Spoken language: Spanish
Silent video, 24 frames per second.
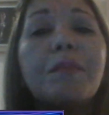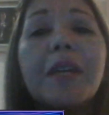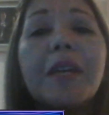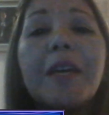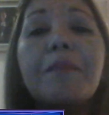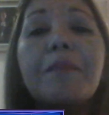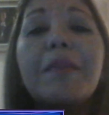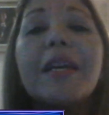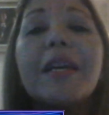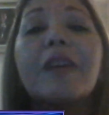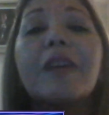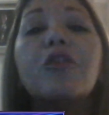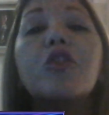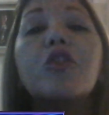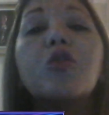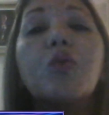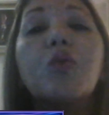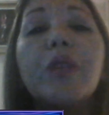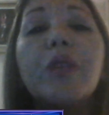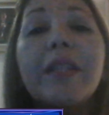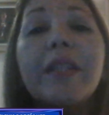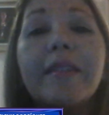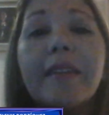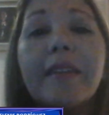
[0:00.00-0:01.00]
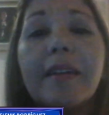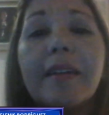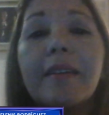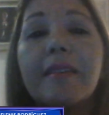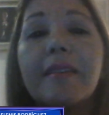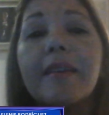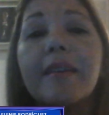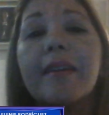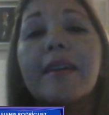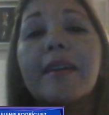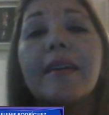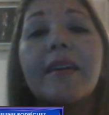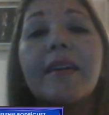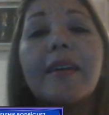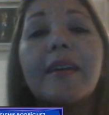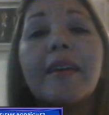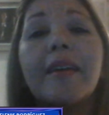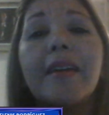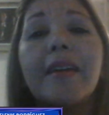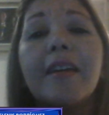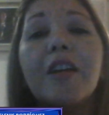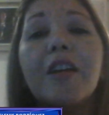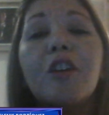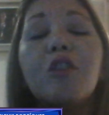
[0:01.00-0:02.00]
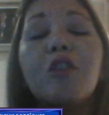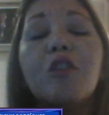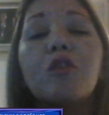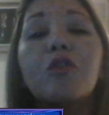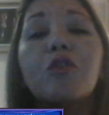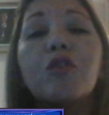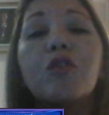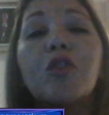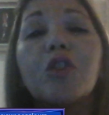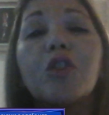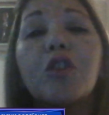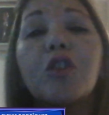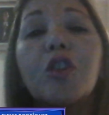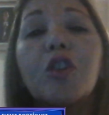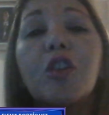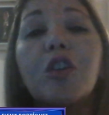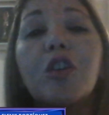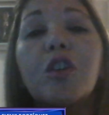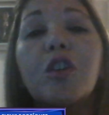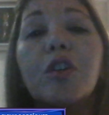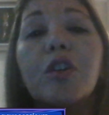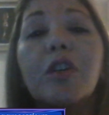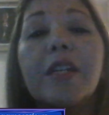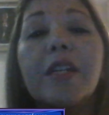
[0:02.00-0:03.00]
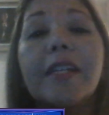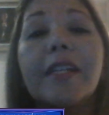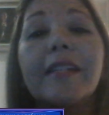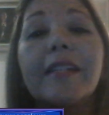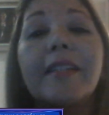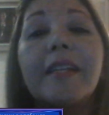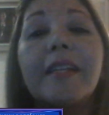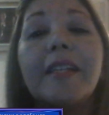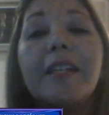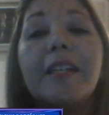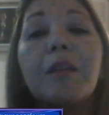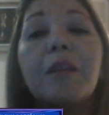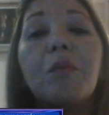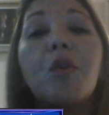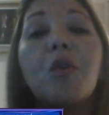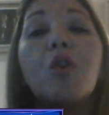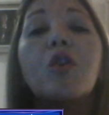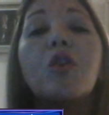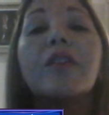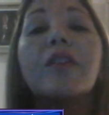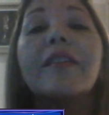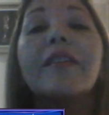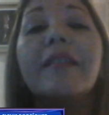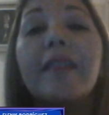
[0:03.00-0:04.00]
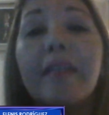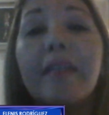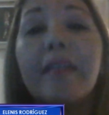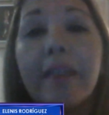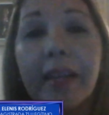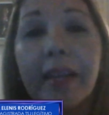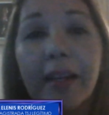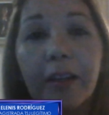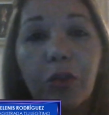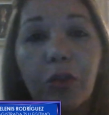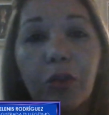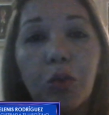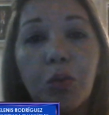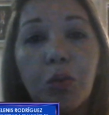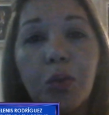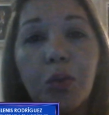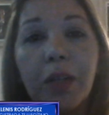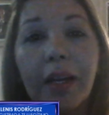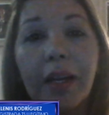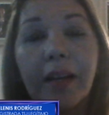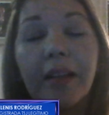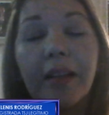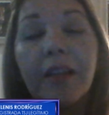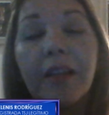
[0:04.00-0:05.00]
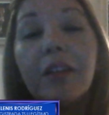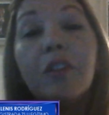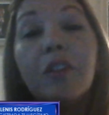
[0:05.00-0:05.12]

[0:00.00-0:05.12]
enviando Twitter de que nosotros eh, teníamos órdenes de captura.